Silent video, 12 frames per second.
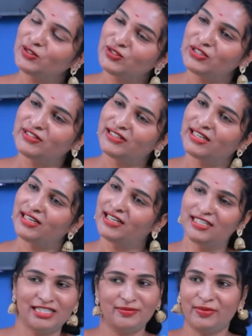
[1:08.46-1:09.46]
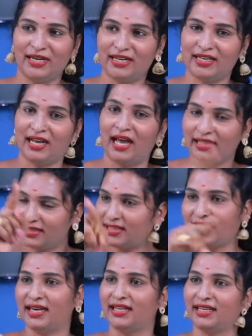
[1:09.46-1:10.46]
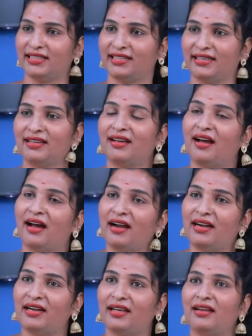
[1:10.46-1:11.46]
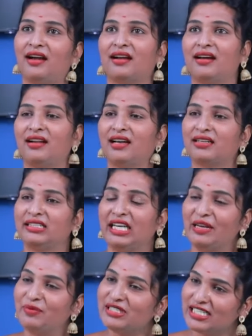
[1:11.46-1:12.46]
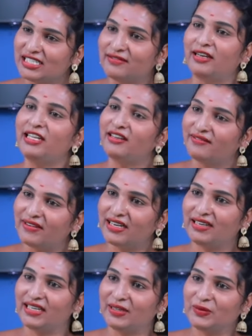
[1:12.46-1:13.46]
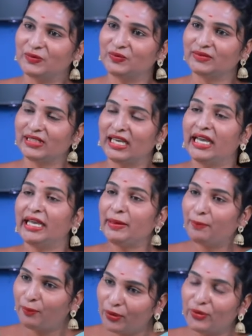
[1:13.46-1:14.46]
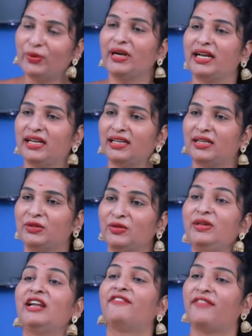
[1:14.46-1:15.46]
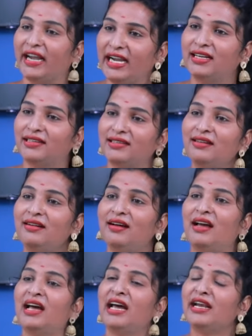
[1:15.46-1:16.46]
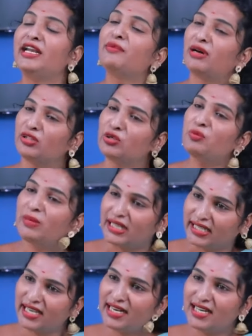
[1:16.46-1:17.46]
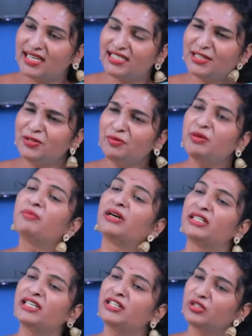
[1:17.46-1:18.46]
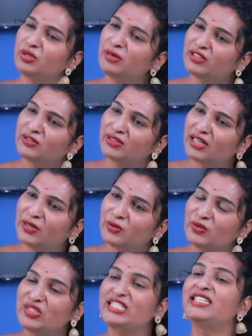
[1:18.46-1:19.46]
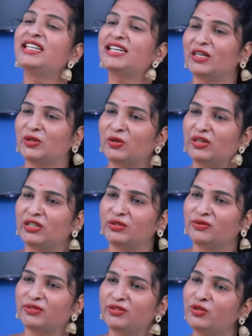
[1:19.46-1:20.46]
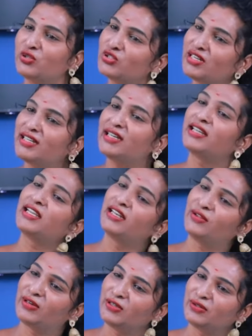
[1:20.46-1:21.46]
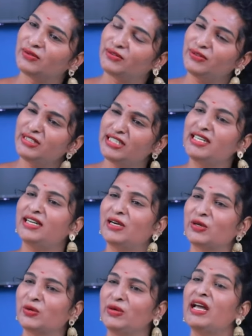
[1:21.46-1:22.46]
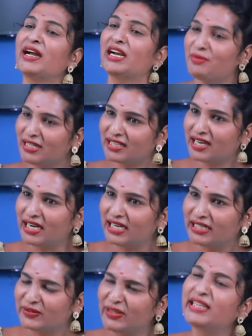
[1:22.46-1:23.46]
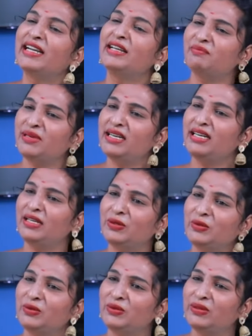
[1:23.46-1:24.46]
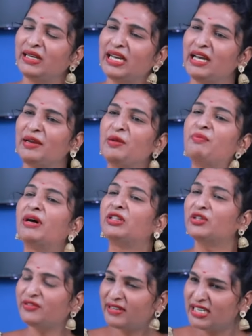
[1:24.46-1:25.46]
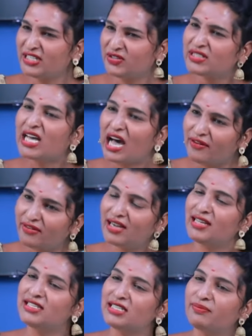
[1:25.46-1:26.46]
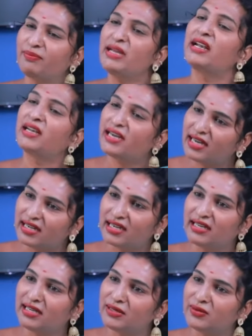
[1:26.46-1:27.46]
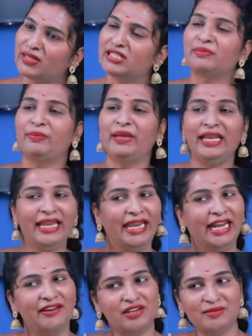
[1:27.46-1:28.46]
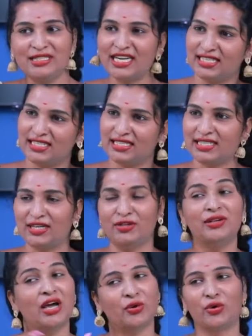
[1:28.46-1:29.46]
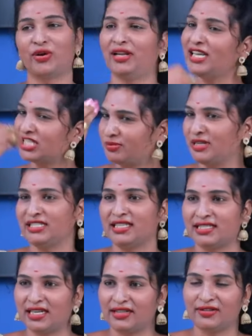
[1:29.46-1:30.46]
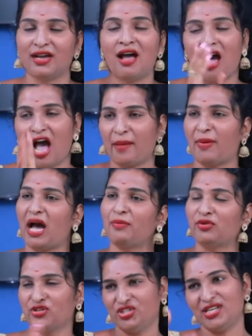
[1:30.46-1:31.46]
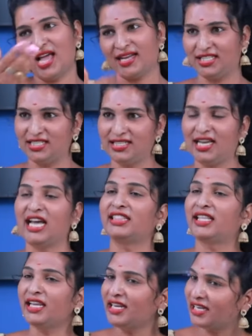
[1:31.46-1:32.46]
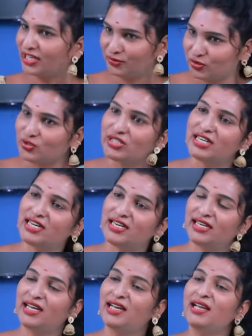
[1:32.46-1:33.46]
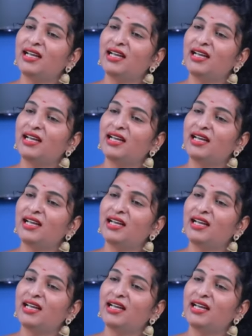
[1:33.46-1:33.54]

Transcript: ఏడుస్తున్నావు నాన్న అని చెప్పి అడిగి తను అడిగింది అంటే అక్క నాకు హెల్ప్ చేసే వాళ్ళు ఎవరు లేరు ఇప్పుడు కూడా నన్ను నా ఫ్రెండ్ నీ బతుకు బతికేనా అసలు మీ బతుకు ఎందుకు బతుకుతారు చీర కట్టుకోరా నువ్వు కొజ్జల దాంట్లోకి వెళ్ళురా నువ్వు చీర కట్టుకొని అక్కడ బతకాలి నీకు ఇక్కడేం పని నీకు నీ బతుకు వేస్ట్ సావురా అని చెప్పి అన్నాడు అక్క నన్ను అని చెప్పి ఏడవడం స్టార్ట్ చేశాడు నా కోడలకి ఎక్స్ప్లెయిన్ చేశాడు ఆ పాప వచ్చి నాకు ఇచ్చింది అత్తయ్య నేను ఇంటర్వ్యూ చూశాడంట